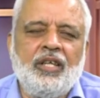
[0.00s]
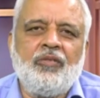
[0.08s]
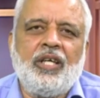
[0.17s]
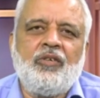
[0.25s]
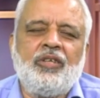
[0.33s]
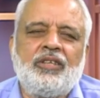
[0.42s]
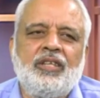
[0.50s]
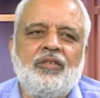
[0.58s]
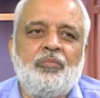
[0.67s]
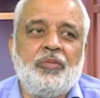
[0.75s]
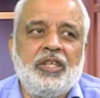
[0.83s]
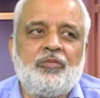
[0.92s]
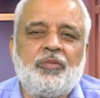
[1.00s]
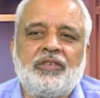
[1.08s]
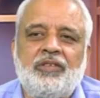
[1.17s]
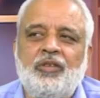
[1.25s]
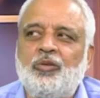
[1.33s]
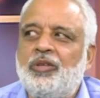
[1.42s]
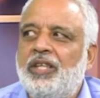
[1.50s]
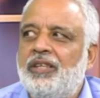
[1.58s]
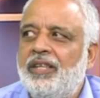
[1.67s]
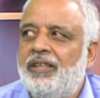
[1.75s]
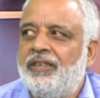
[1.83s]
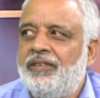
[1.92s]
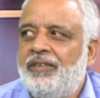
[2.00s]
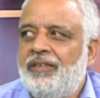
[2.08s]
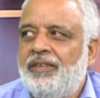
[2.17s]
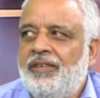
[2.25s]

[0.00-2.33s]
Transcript: इवेल्यूशन 20 परसेंट होता था जी